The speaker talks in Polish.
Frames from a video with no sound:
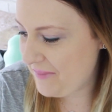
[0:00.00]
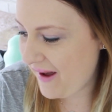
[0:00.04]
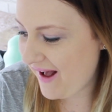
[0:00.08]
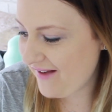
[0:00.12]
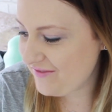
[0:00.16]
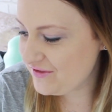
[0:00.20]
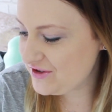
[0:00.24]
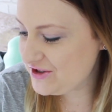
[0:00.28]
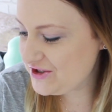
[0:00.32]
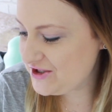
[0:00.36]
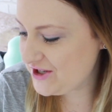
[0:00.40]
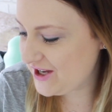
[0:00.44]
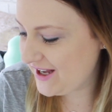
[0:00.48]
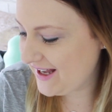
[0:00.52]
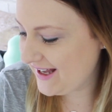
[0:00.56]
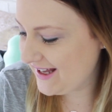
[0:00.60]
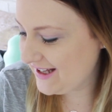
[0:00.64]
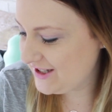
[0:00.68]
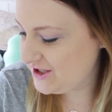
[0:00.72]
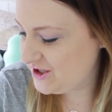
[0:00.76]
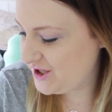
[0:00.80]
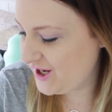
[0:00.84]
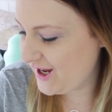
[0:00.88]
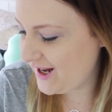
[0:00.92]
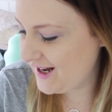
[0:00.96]
bawi
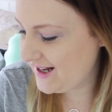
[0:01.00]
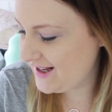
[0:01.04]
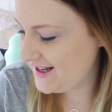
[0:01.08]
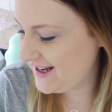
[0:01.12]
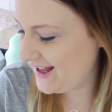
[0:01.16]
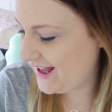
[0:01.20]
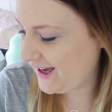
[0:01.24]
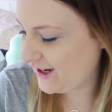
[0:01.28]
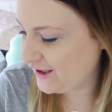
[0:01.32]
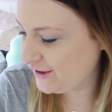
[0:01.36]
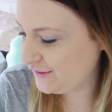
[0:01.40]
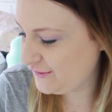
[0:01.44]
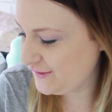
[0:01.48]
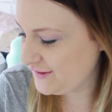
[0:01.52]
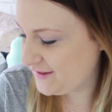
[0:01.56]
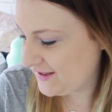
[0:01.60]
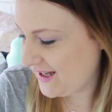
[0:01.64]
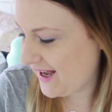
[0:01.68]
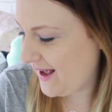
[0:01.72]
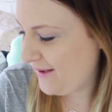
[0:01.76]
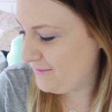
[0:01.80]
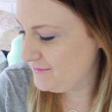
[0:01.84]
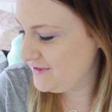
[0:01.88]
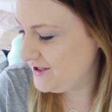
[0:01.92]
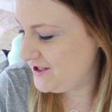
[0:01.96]
się, dzielnie
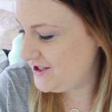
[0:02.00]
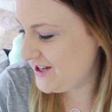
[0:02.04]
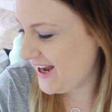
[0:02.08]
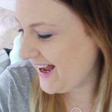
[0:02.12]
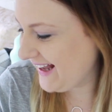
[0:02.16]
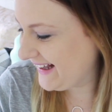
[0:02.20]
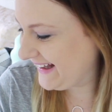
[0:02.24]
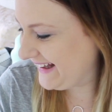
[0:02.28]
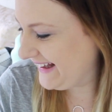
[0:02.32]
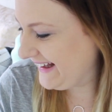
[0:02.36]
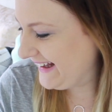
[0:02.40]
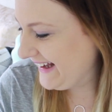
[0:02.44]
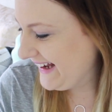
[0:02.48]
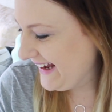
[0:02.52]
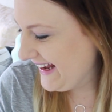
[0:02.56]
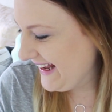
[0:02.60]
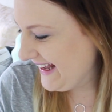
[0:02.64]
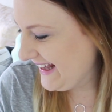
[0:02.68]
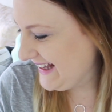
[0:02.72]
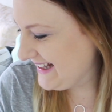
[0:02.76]
chwyta misiaki